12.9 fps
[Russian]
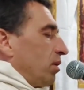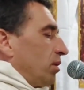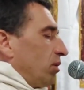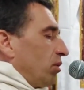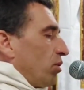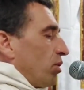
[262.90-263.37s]

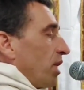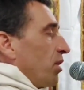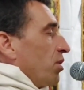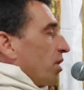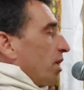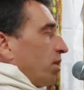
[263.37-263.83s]
То есть я не
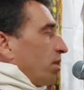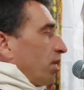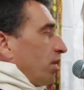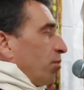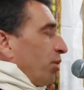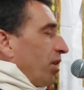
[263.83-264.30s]
знаю, как
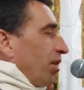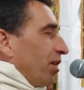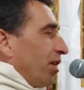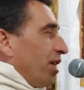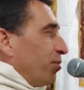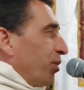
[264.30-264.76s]
неправильно
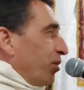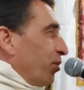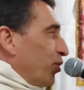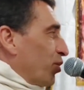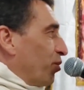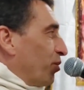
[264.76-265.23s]
играть, поэтому
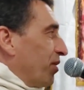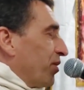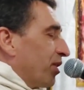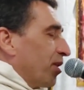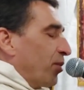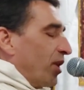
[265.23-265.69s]
что он мне
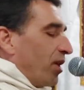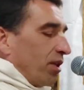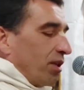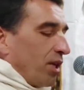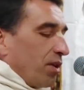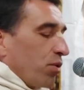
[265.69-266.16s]
всегда правильно
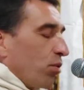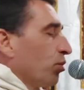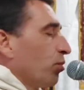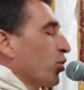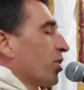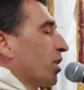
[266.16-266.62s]
играется. Он
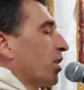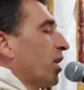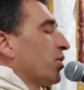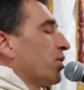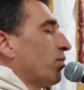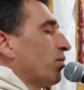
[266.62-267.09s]
может
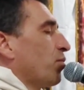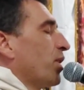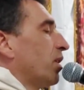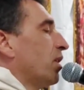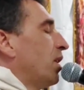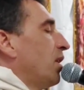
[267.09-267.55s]
играться двумя,
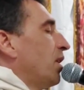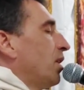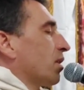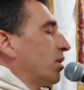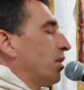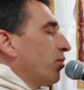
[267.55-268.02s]

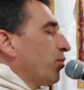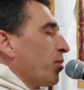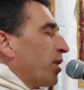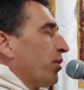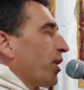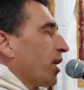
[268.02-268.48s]
двумя
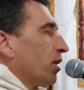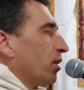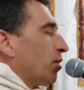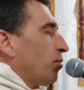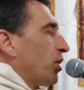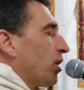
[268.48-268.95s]

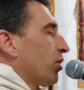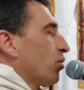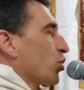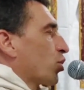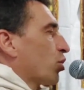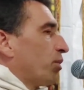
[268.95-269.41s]
вариантами, для того,
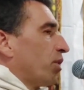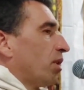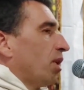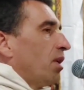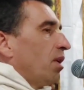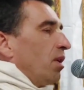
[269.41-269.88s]
чтобы
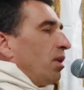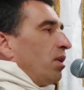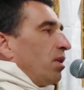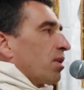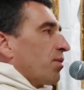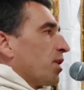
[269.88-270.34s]

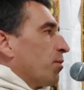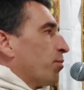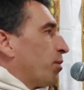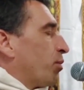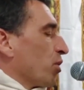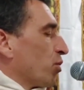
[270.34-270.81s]
совсем
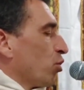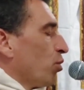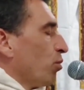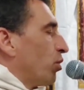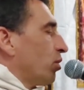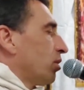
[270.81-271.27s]

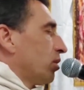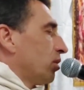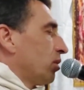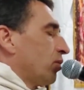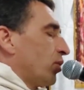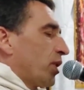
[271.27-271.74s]
по-простому,
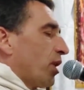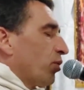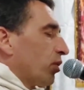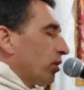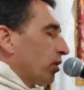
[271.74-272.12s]
вот так вот.